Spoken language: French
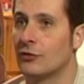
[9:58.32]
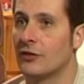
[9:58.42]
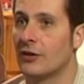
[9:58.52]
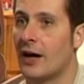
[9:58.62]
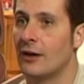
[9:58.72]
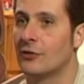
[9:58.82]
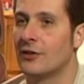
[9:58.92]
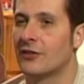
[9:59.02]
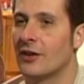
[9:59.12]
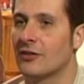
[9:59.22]
du désert. Ah, le
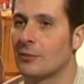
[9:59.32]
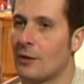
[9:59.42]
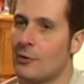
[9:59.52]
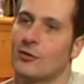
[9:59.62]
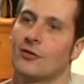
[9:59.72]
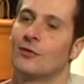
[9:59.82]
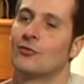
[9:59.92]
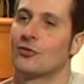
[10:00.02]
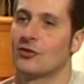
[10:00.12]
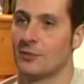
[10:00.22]
désert, c'est pas mal, ça va
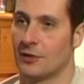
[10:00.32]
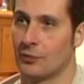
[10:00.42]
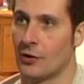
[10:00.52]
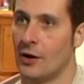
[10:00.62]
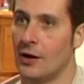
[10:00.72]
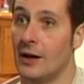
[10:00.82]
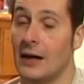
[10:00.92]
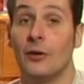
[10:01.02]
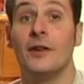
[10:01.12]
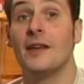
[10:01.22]
nous changer un petit peu.
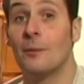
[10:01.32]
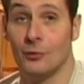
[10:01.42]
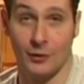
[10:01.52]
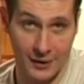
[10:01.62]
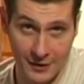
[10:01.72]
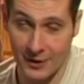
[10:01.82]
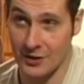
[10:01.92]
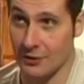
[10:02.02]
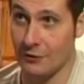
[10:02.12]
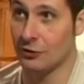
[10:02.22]
Là on était un peu dans la
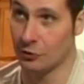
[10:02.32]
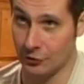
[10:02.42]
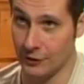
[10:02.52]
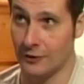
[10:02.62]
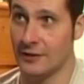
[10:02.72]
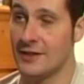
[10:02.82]
neige, on va se retrouver dans le